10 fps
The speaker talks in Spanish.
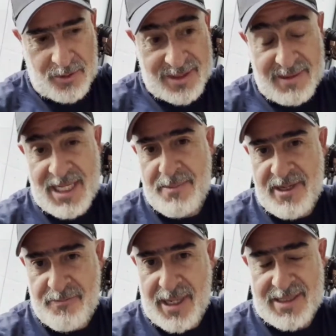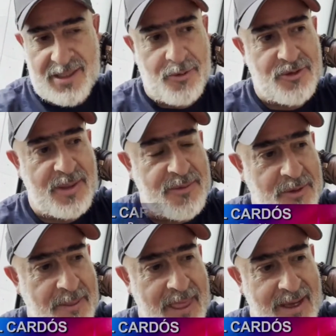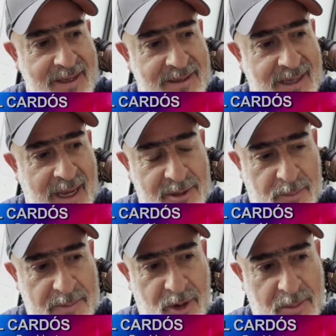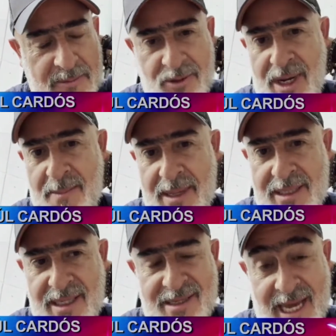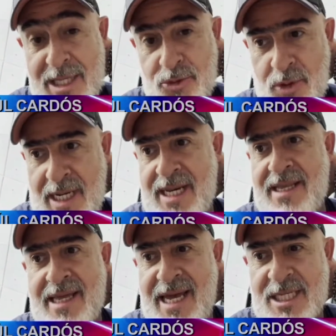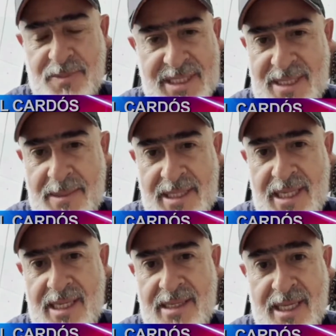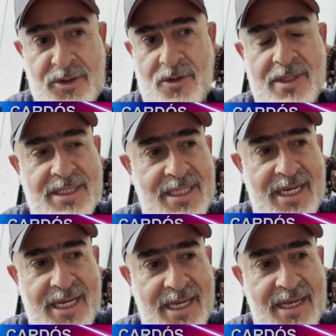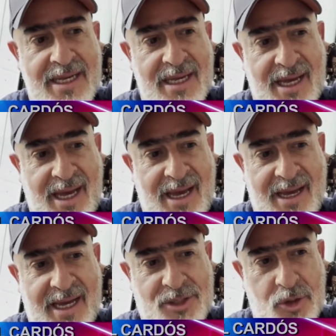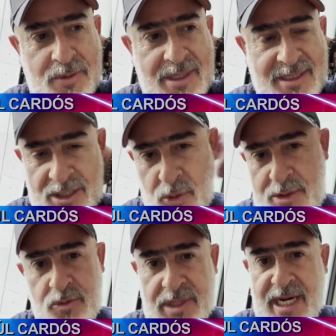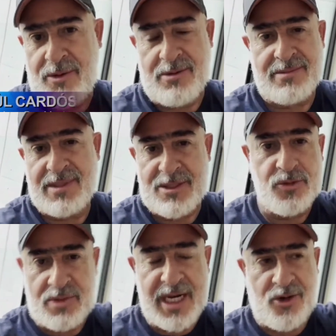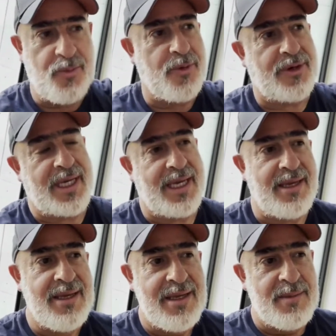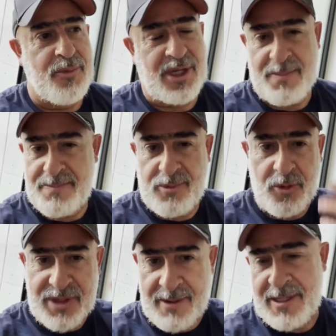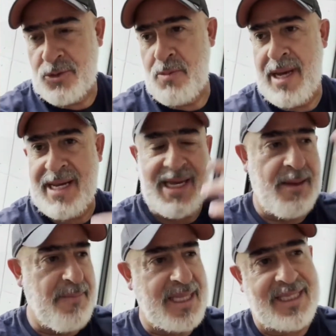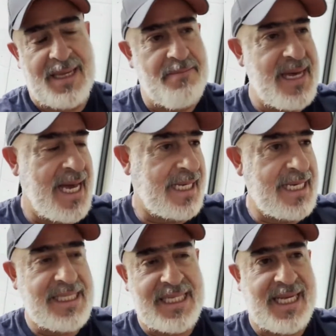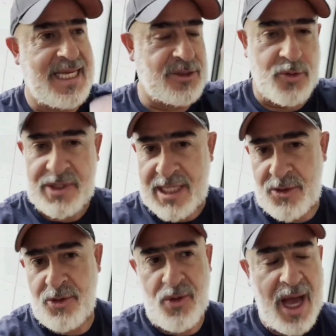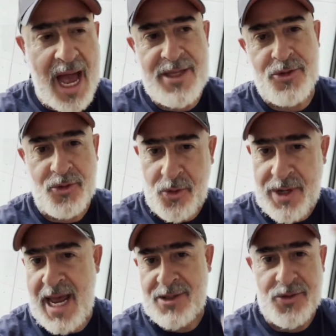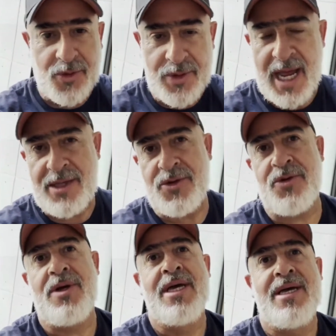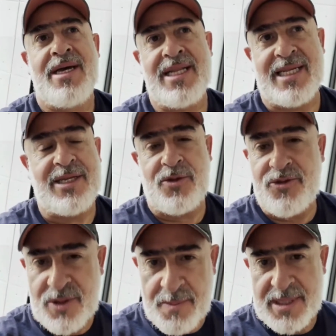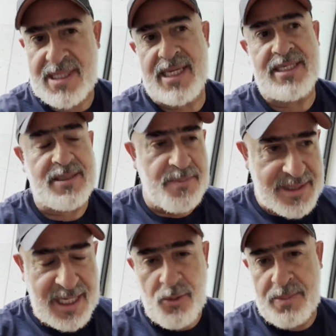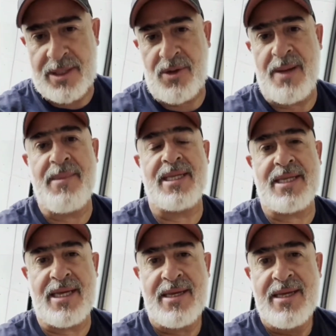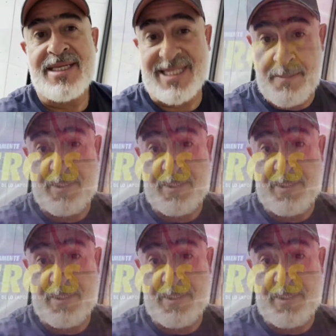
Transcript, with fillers: nos daban el brief para este concepto, a mí lo primero que me vino a la mente y de ahí surge la idea es precisamente eso, decirle a, a es que tú eres un terco, eres un terco porque, porque contra viento y marea, pandemia, críticas, contra todo, año con año con año, el Teletón siempre está ahí, siempre está cumpliendo la meta, siempre